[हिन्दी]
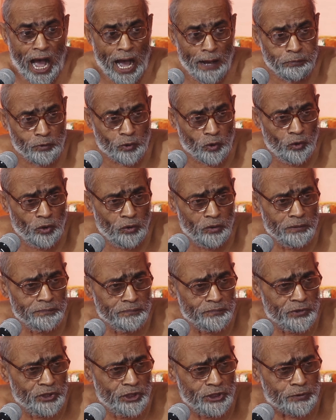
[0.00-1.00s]
आपको
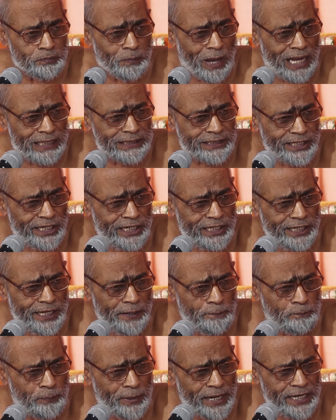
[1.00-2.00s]
इस बात के लिए
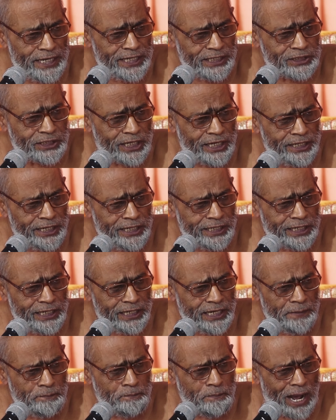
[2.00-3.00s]
प्रेरित करने के
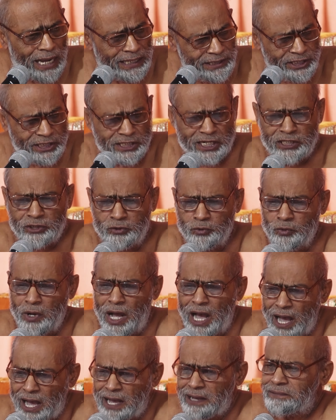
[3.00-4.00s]
लिए बाध्य कर
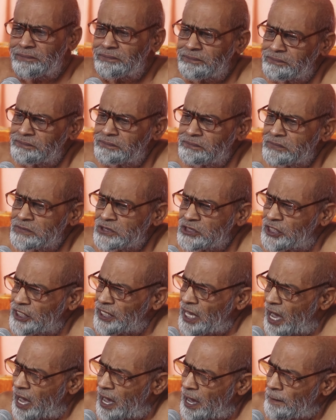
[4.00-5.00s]
दूंगा
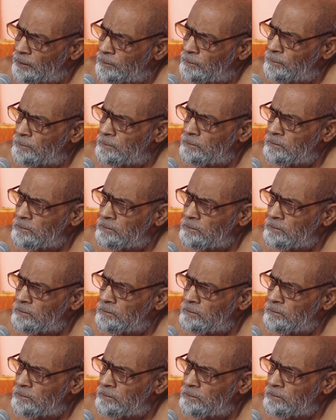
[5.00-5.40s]
कि आप